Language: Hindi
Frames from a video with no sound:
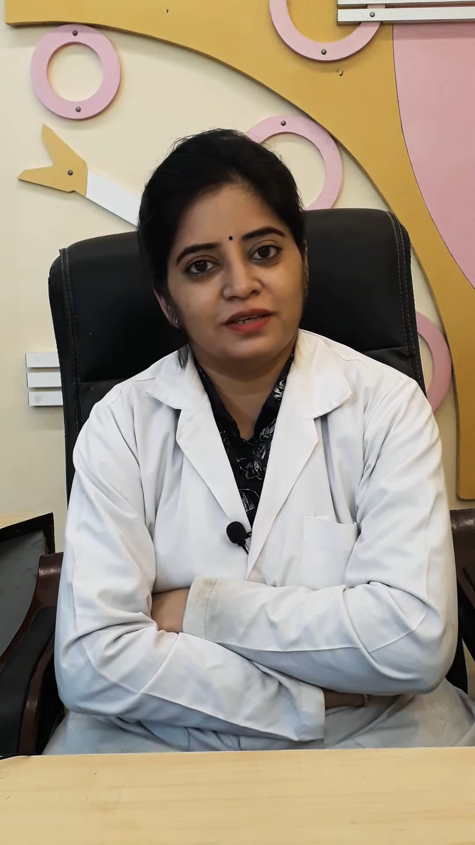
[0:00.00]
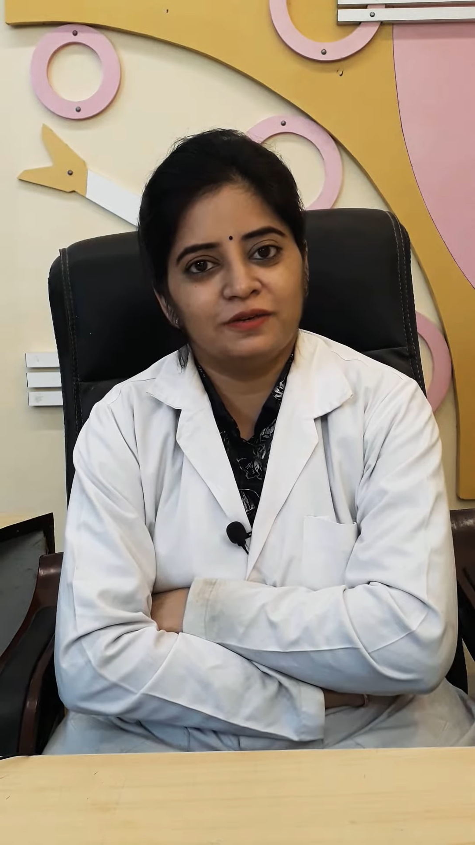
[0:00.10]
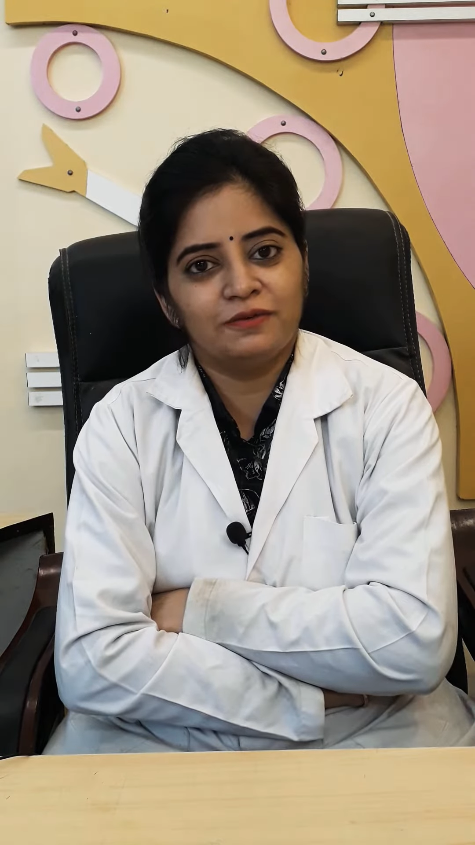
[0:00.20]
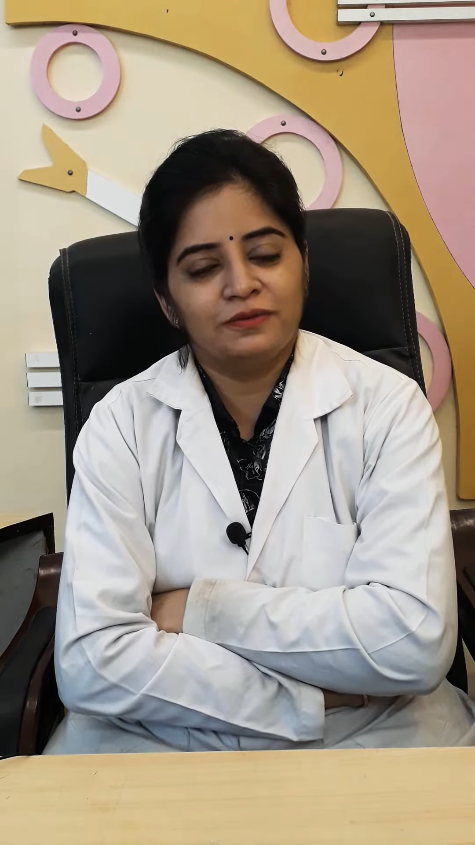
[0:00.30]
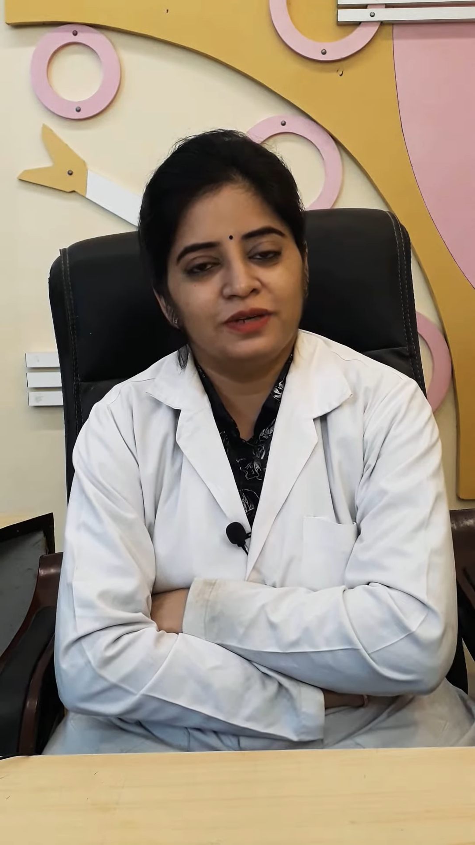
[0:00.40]

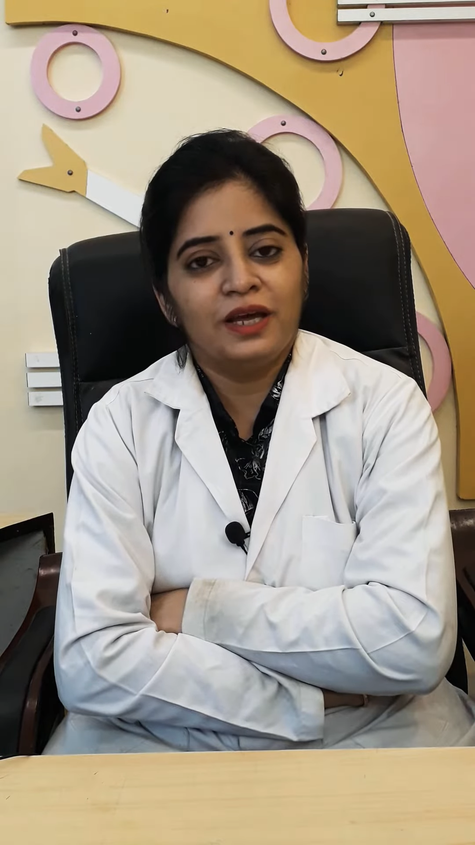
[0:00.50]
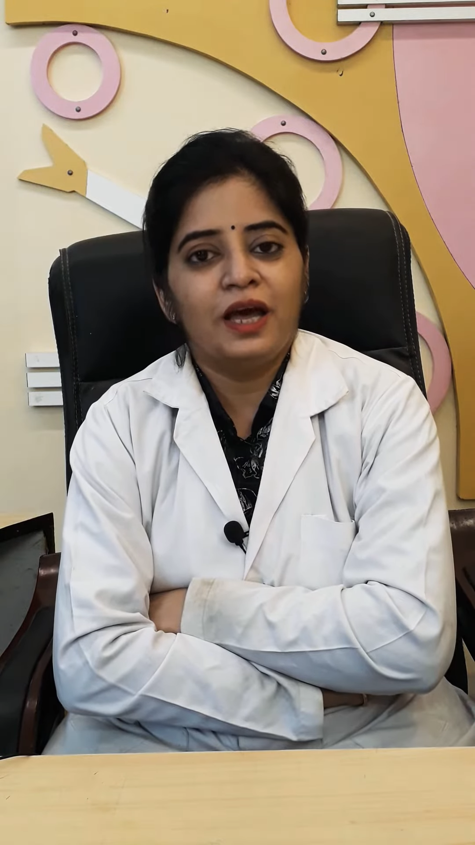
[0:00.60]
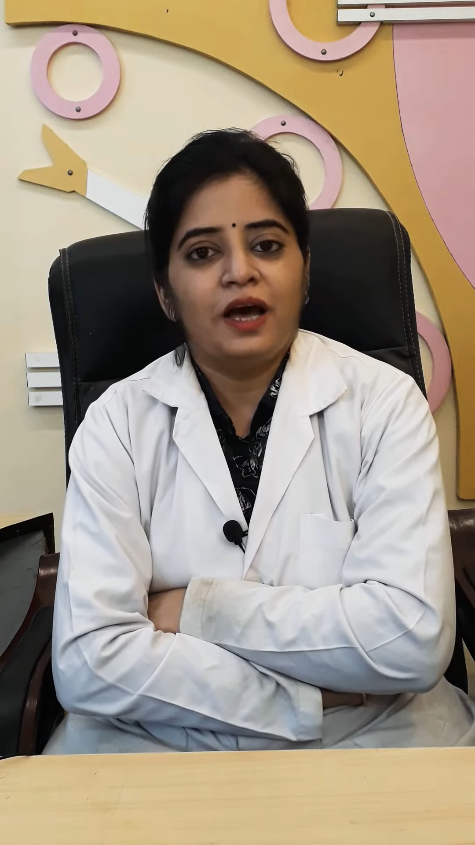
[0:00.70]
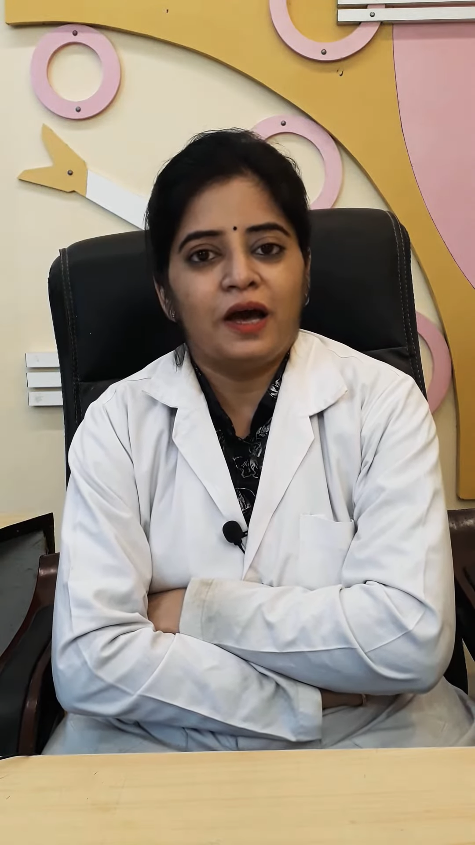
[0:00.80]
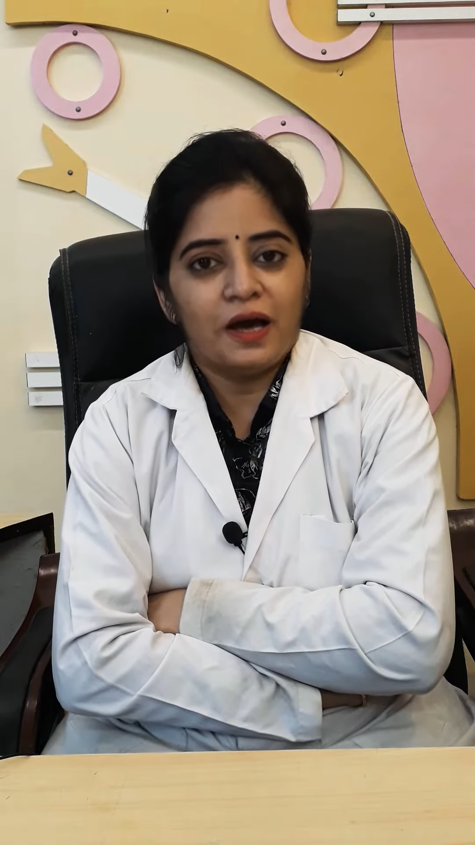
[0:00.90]

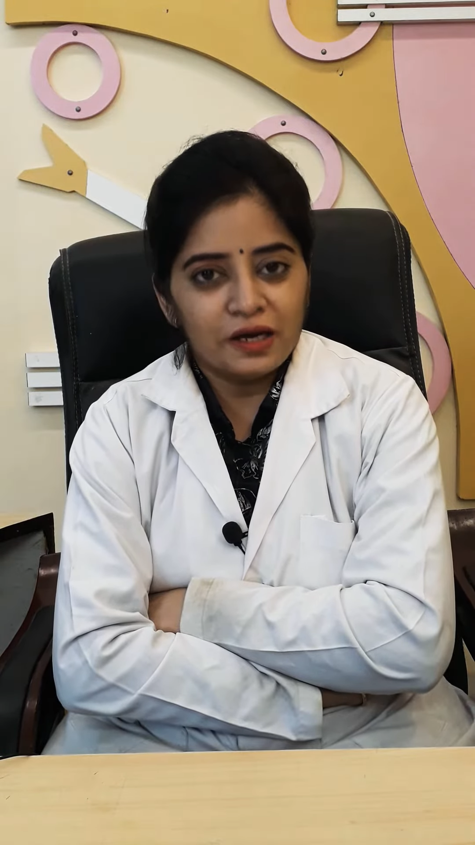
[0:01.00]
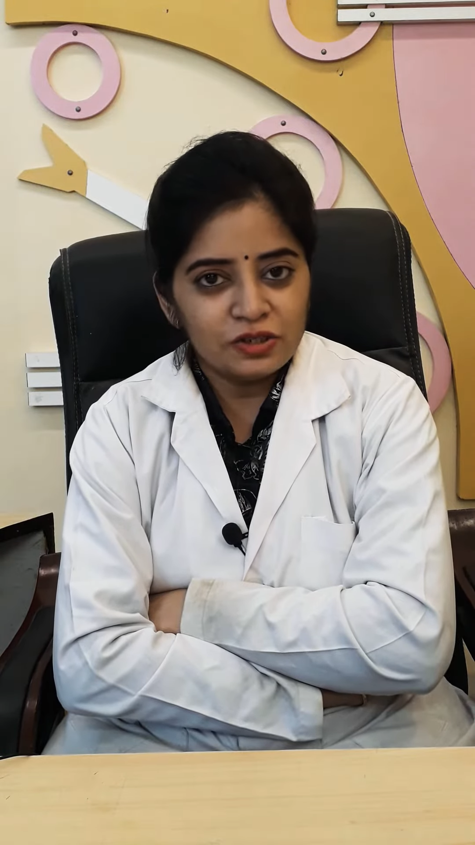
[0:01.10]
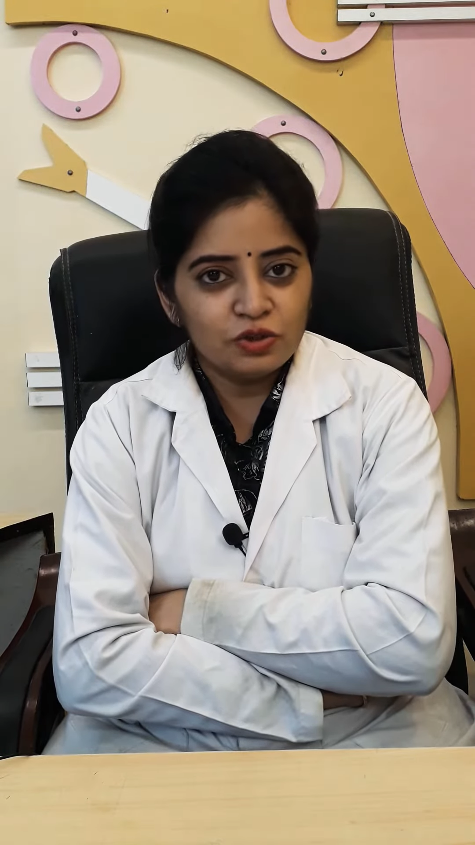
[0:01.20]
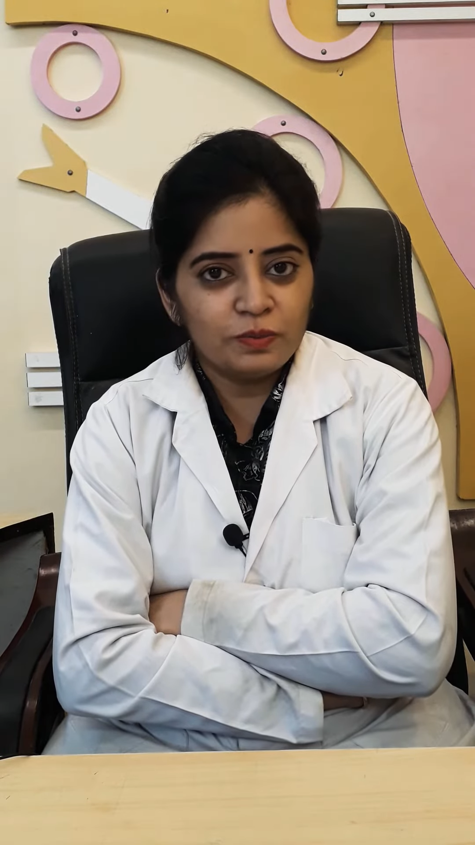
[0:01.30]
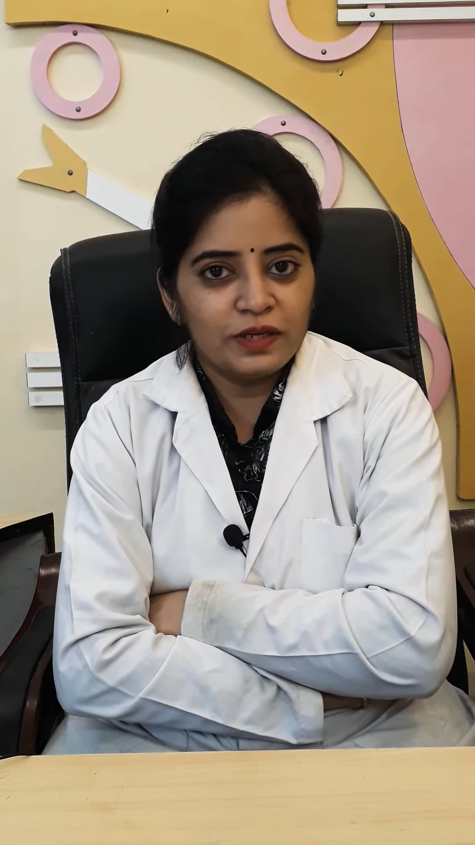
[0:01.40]
तरफ आज जो